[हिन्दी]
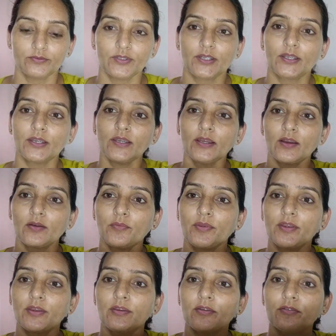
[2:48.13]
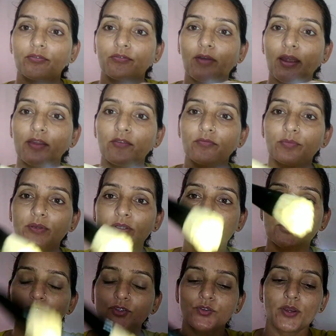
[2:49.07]
देखिए अब ये फाइन
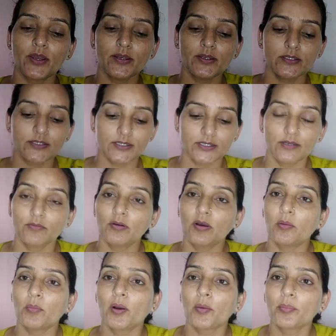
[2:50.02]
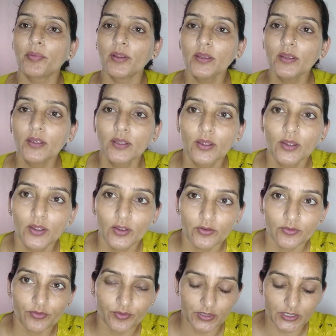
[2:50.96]
पेस्ट जो है इसे अब हम अपने
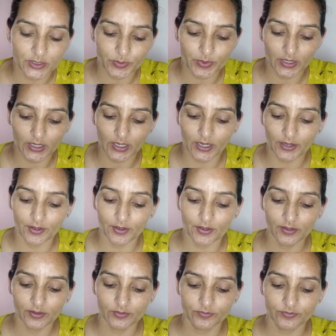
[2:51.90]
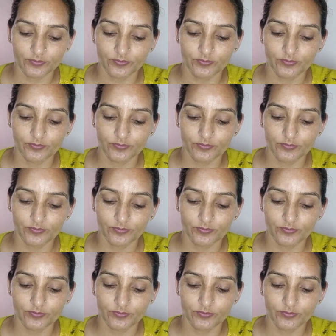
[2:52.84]
फेस पे लगाएंगे